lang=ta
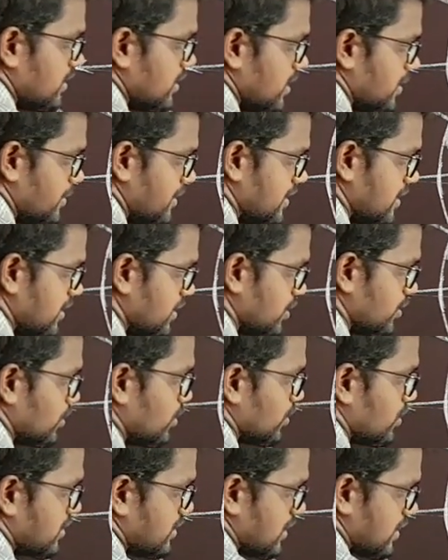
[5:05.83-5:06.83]
இப்படி தான்
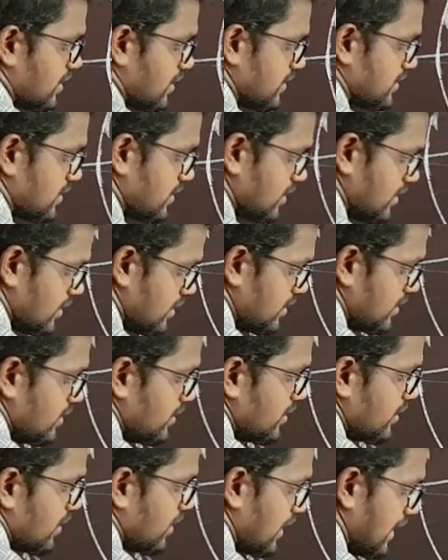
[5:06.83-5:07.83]
இருக்கும் இதில் தான் அந்த
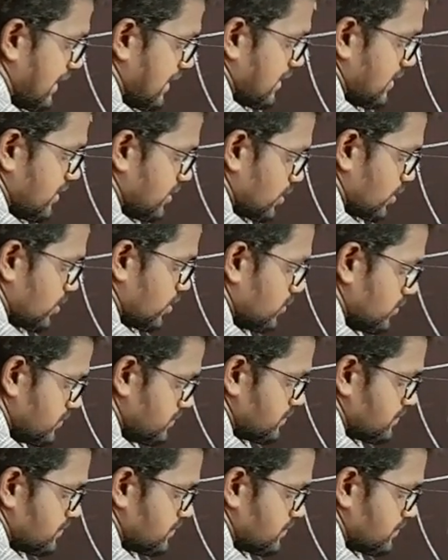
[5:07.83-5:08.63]
லைன் இருக்கும்